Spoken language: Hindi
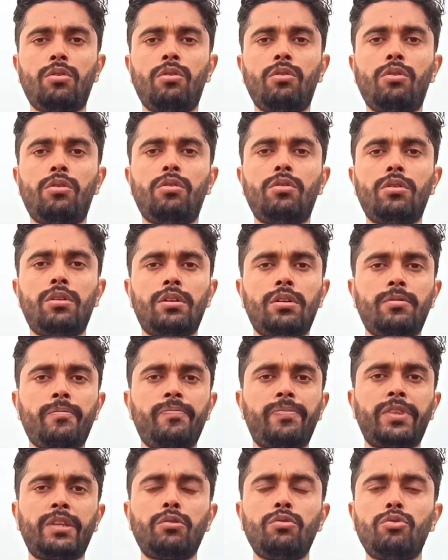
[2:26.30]
और
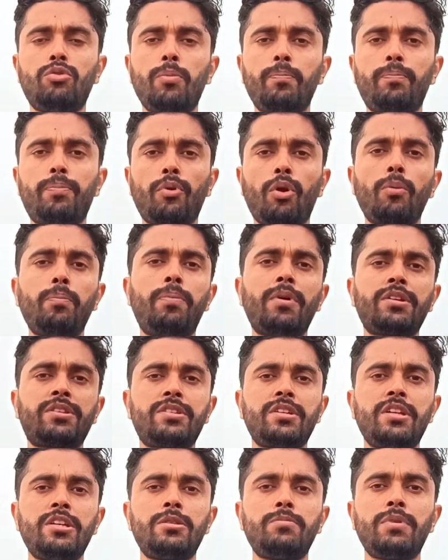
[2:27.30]
उनको प्रॉपर
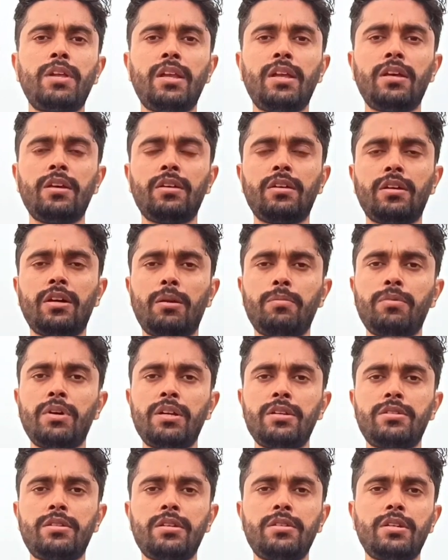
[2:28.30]
सीरीज मिले
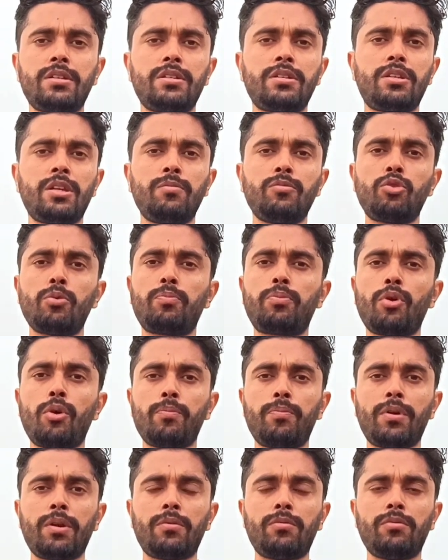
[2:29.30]
अफगानिस्तान जैसी टीम को
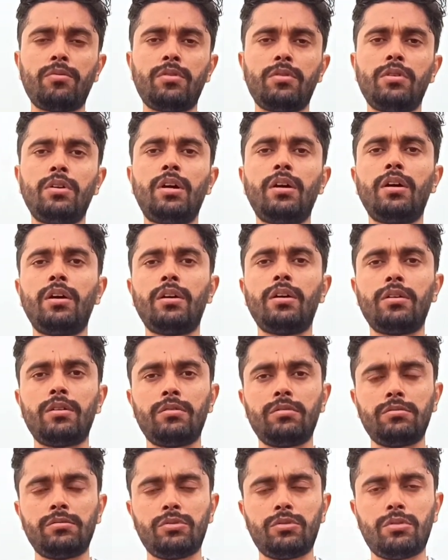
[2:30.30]
प्रॉपर
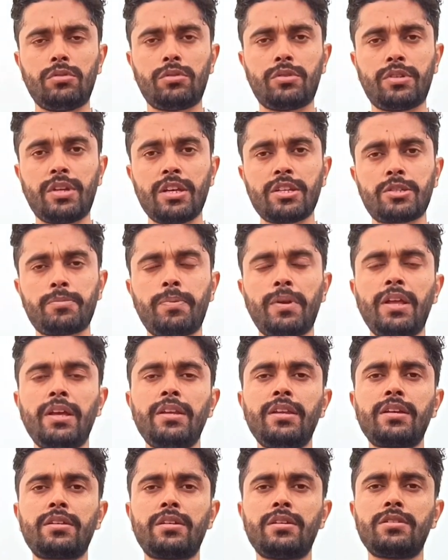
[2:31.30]
टेस्ट
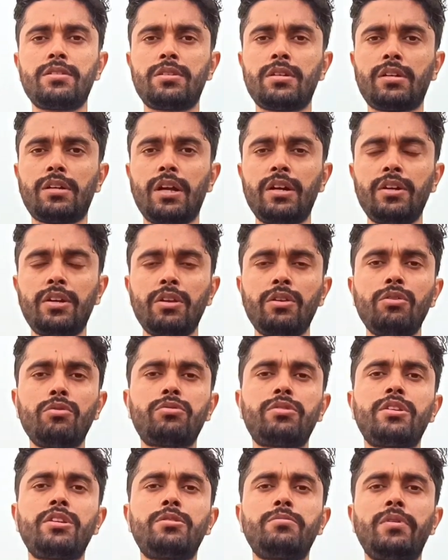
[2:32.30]
प्लेइंग नेशन से कंटिन्यू
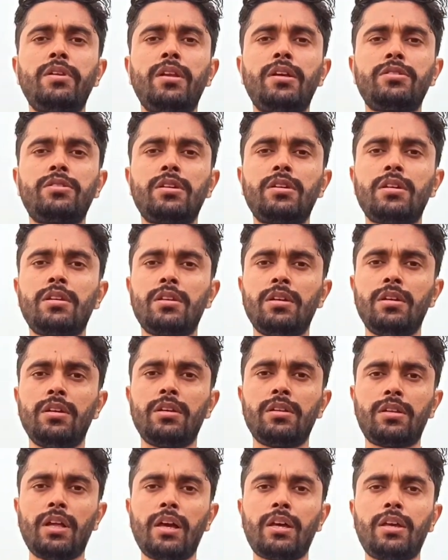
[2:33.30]
सीरीज मिलना चाहिए
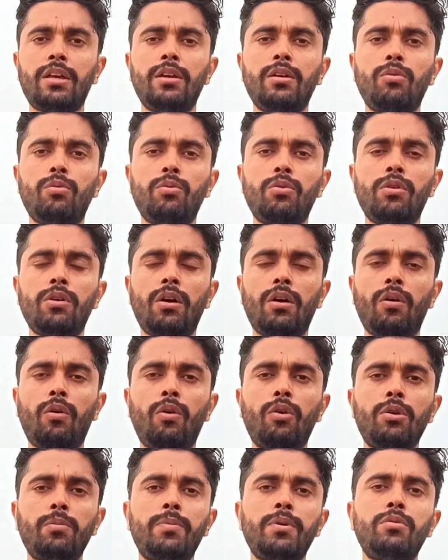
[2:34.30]
ताकि वो
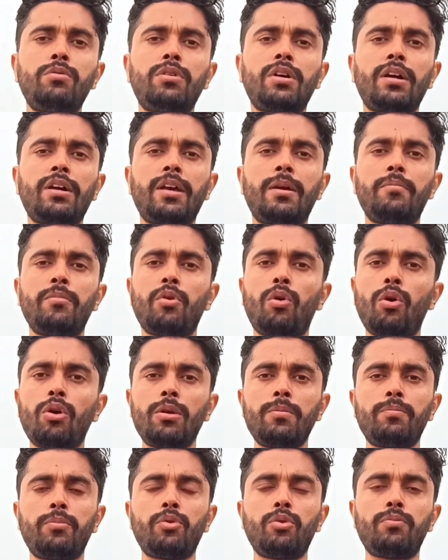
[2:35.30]
और भी उनका गेम में और
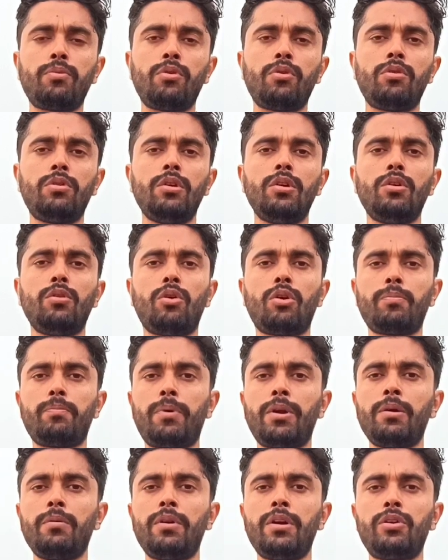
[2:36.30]
इम्प्रूव हो और
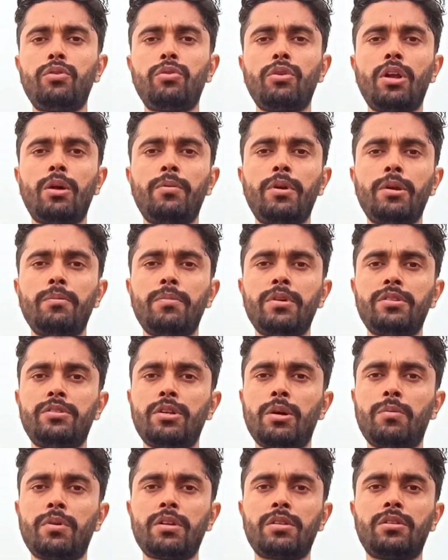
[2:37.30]
बड़े बड़े टूर्नामेंट में
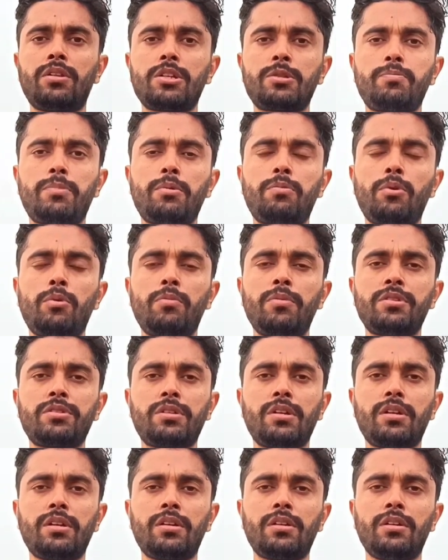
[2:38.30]
ज़बरदस्त परफॉर्मेंस
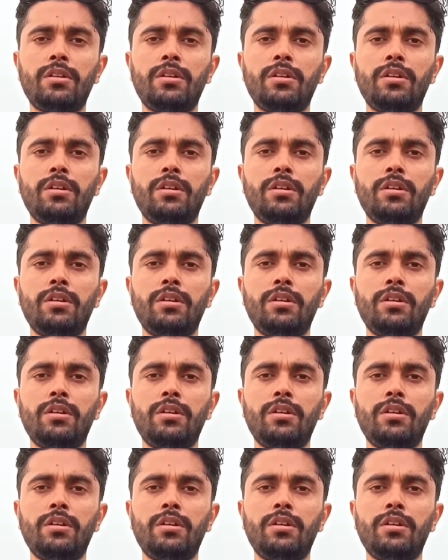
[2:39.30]
करे